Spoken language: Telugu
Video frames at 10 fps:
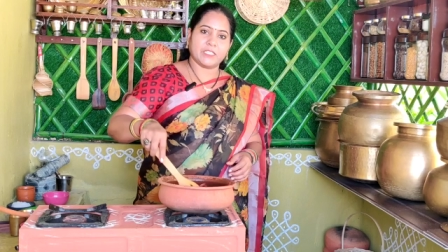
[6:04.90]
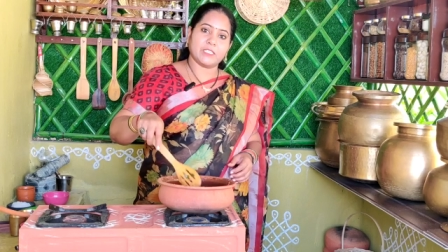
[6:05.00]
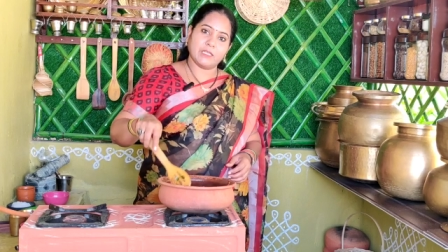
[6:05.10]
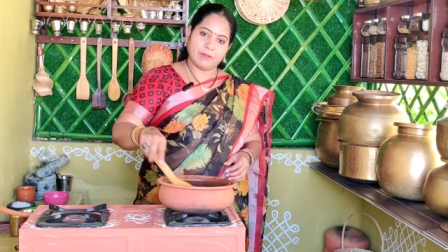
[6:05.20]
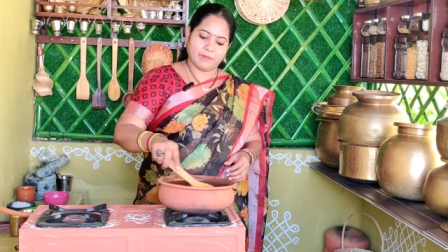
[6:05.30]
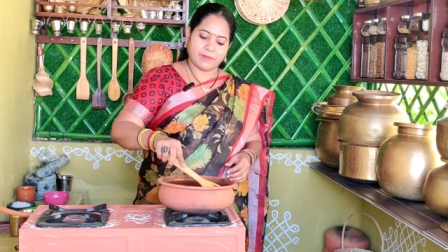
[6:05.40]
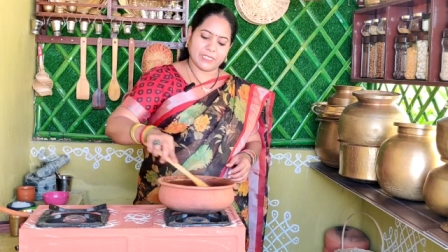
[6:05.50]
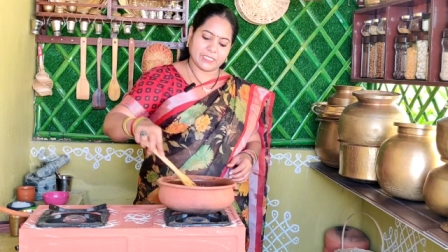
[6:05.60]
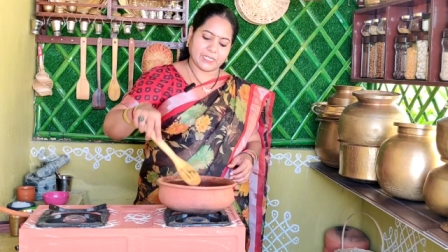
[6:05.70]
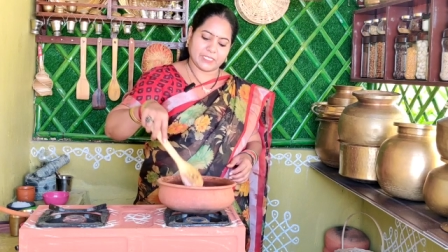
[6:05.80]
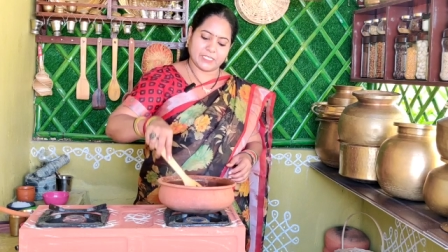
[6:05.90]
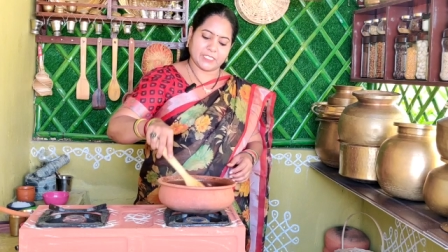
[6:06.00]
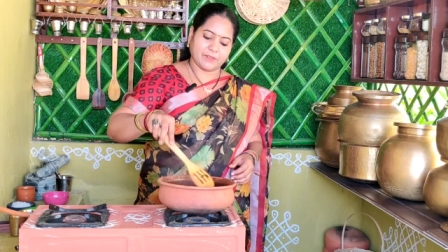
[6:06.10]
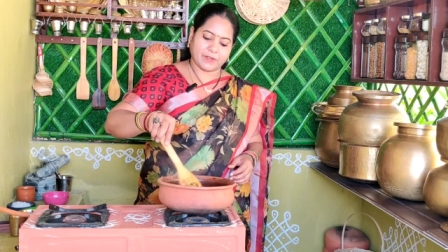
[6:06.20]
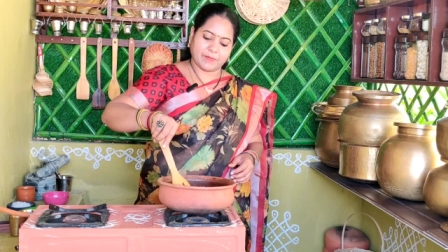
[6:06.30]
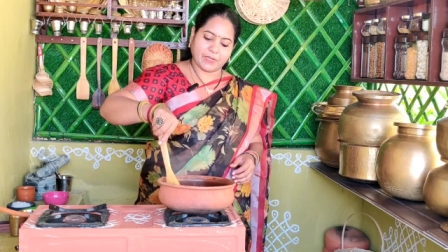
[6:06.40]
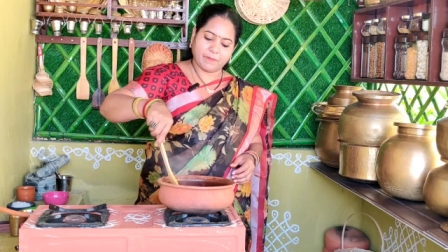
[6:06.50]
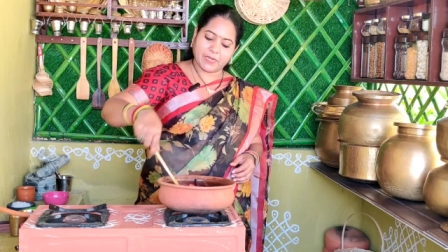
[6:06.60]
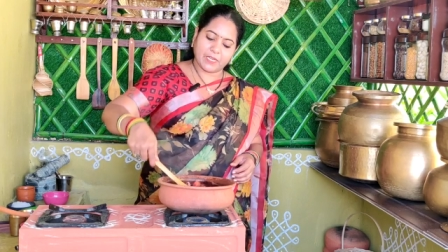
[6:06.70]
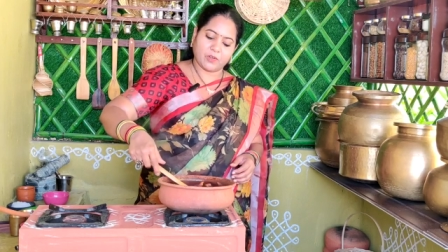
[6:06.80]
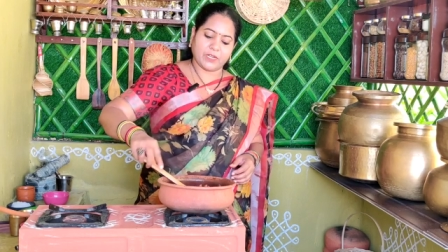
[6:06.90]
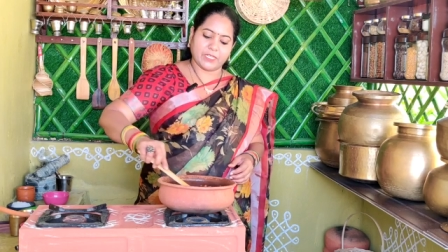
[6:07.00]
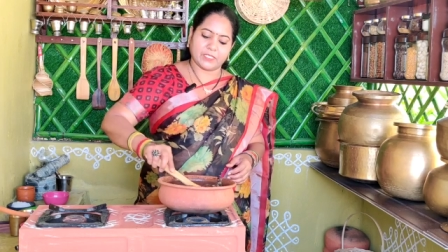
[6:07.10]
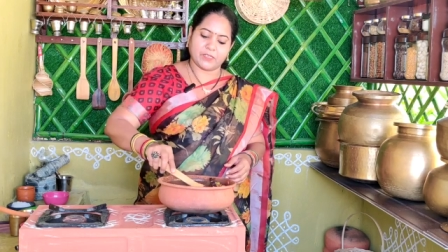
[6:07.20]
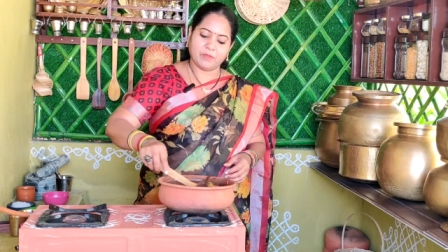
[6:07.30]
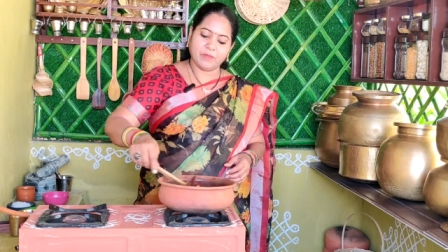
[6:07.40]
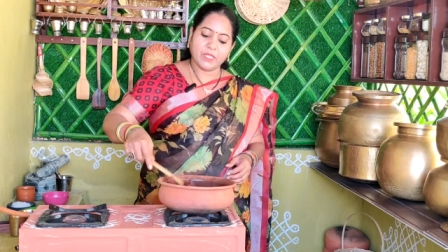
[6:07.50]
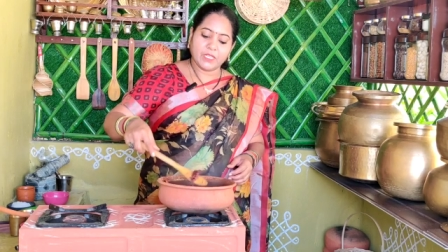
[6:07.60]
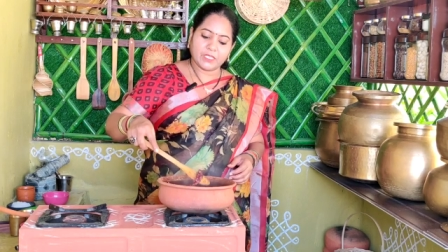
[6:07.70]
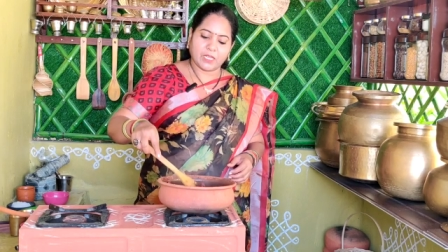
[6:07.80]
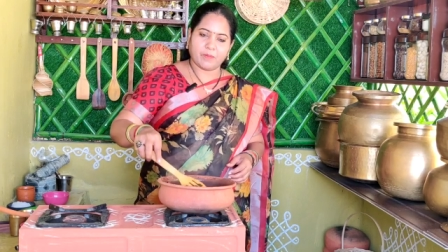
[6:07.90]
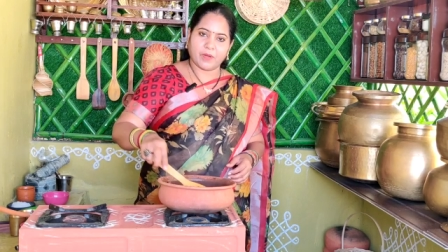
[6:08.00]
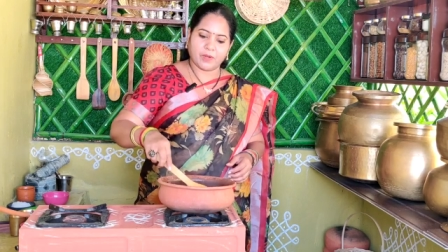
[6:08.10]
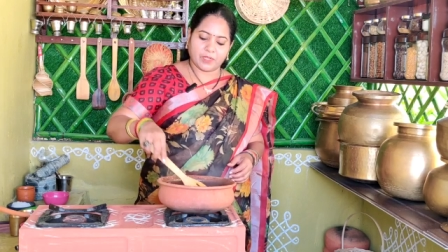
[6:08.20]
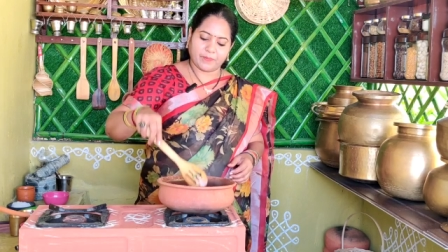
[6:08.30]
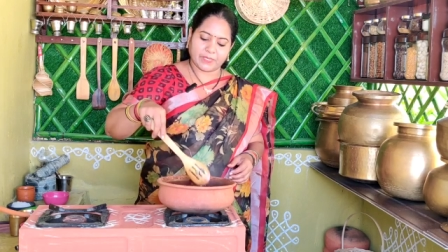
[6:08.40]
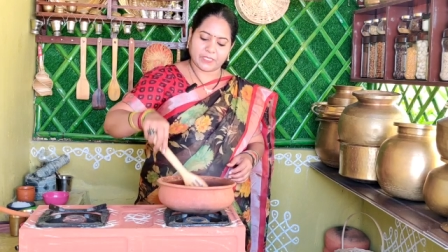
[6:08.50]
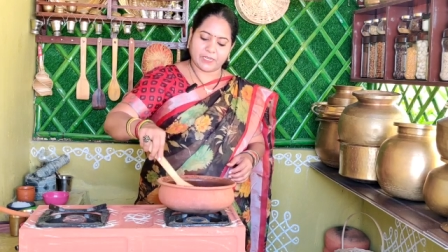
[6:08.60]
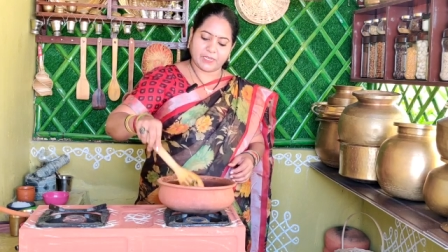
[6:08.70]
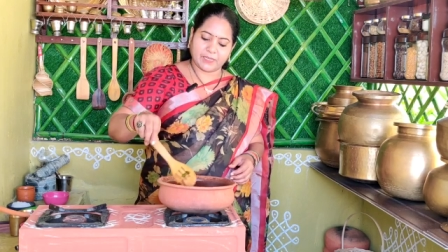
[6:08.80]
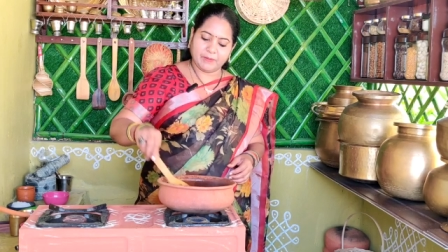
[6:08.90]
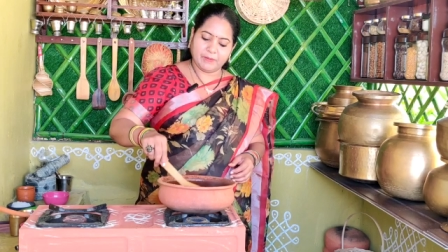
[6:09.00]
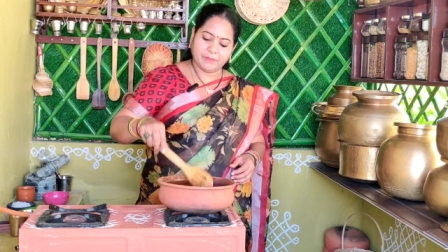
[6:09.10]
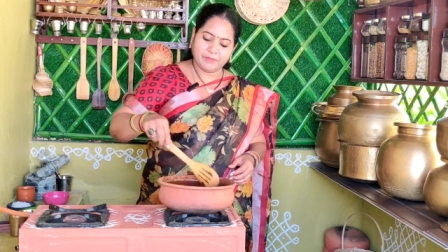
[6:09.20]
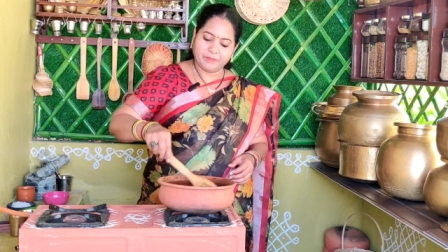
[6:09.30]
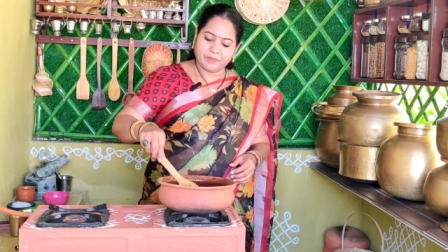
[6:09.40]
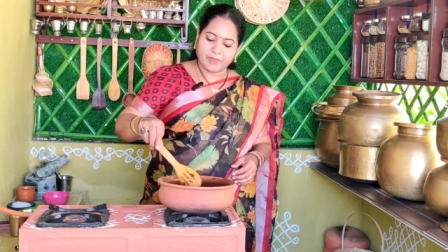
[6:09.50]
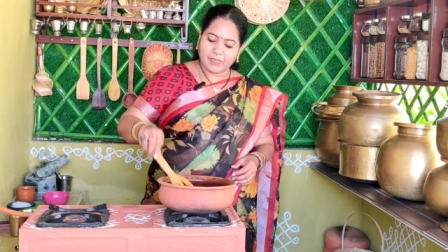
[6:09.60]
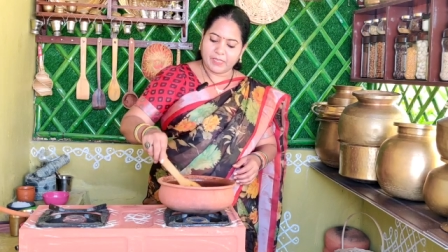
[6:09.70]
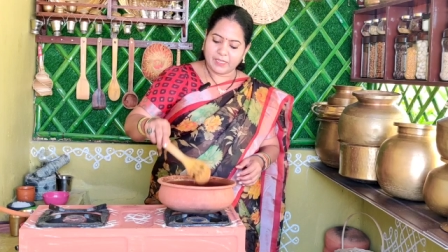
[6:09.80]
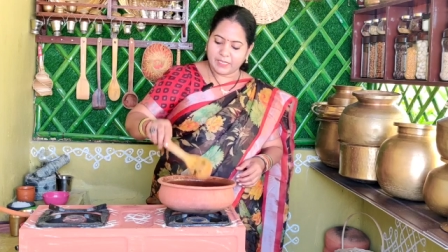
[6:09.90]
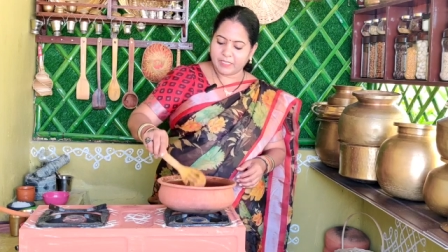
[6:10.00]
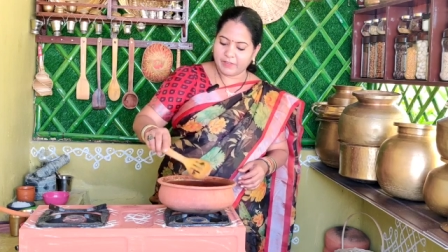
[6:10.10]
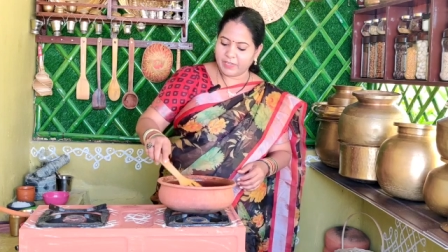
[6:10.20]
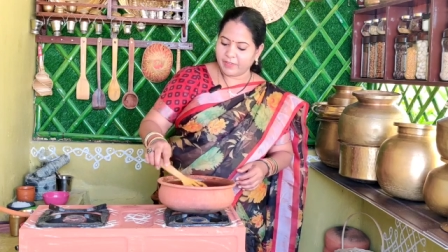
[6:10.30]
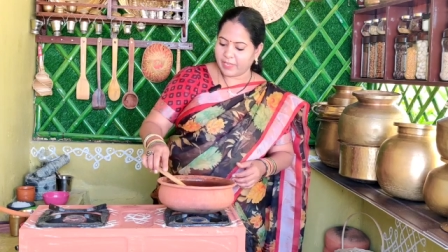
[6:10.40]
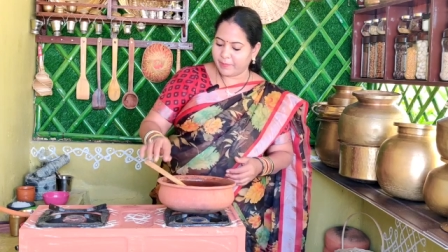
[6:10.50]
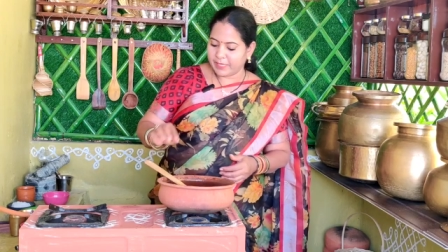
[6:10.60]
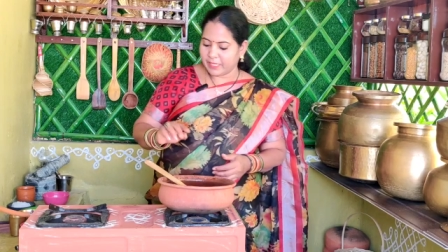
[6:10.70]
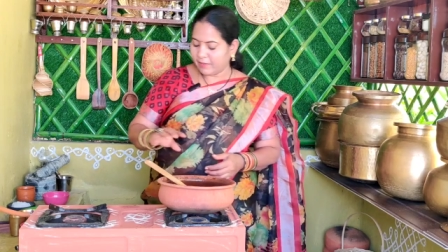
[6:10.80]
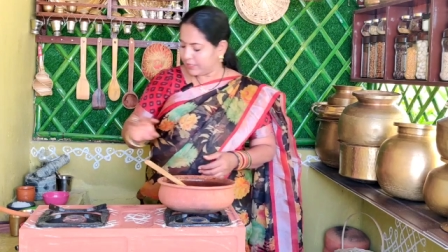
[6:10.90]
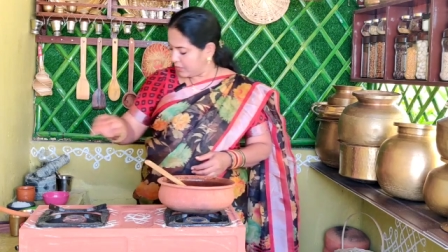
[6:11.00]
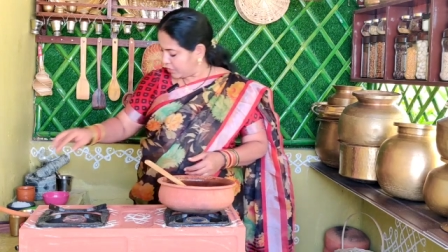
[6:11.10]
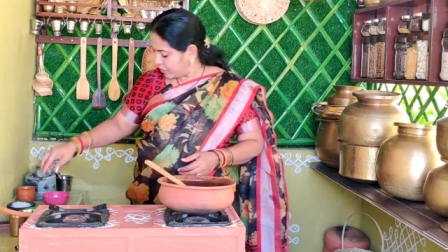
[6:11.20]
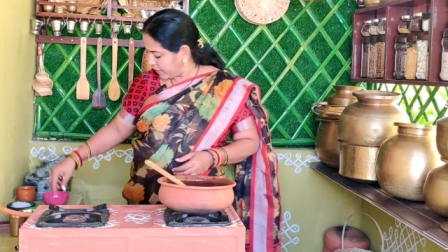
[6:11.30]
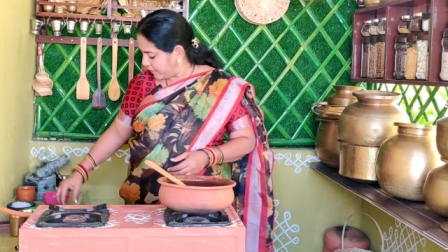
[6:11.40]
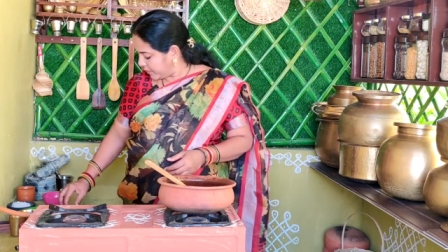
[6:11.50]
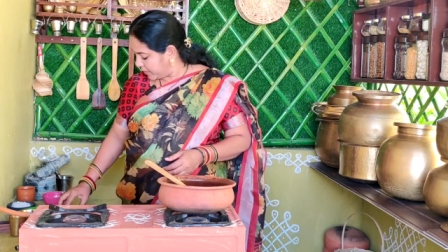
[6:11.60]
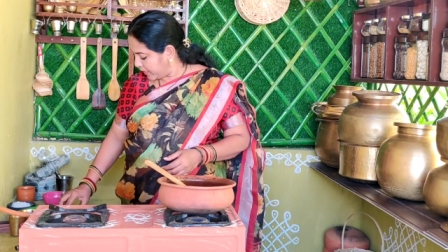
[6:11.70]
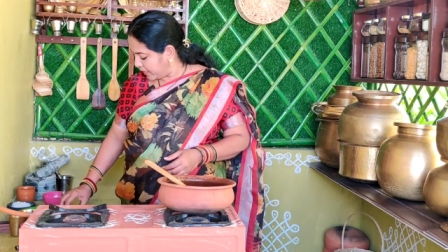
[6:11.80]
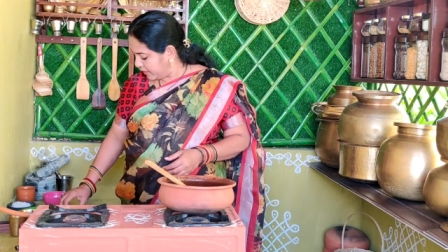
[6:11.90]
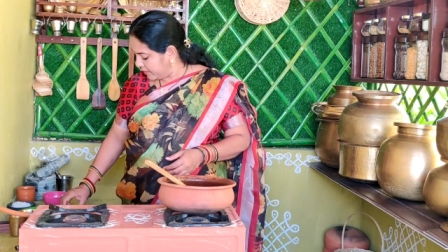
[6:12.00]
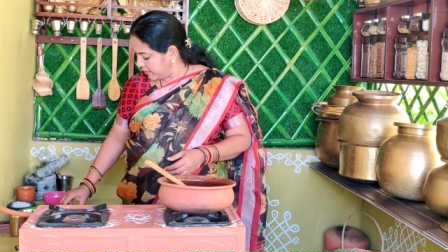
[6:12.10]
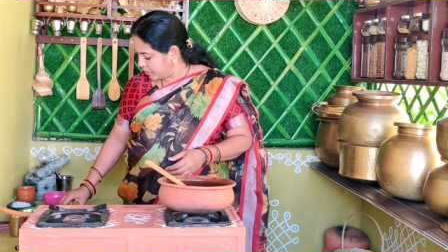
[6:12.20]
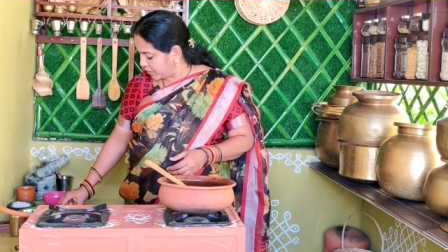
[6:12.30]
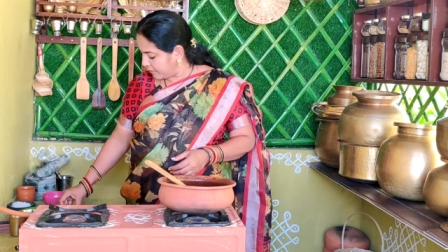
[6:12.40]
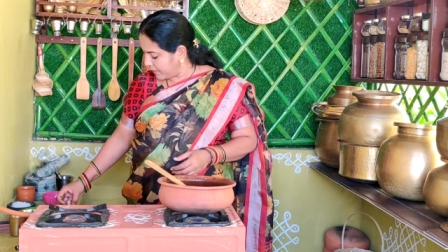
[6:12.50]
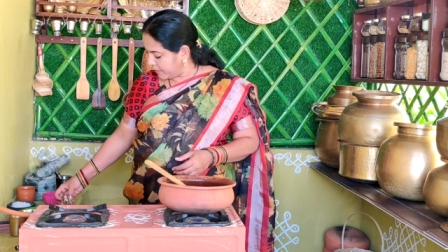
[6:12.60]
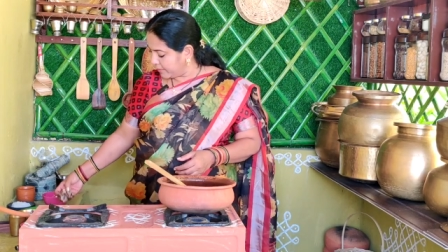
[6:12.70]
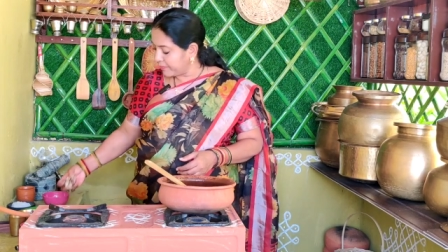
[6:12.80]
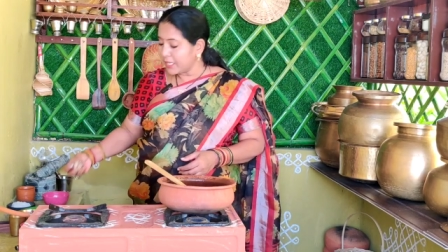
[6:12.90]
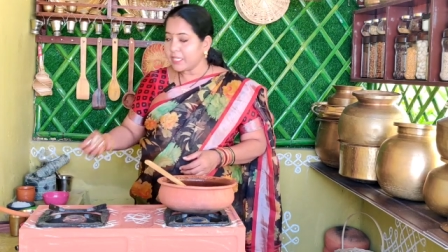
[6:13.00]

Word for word: యాడ్ చేసి మళ్ళీ స్టార్ట్ చేస్తామన్నమాట పల్లీలు కూడా వేస్తాను చాలా బాగుంటుంది పచ్చడి ఇలాగా ఇది ఇవన్నీ వేగిపోయిన తర్వాత కొంచెం వేగిపోతున్నాయి కదా ఇందులో చింతపండు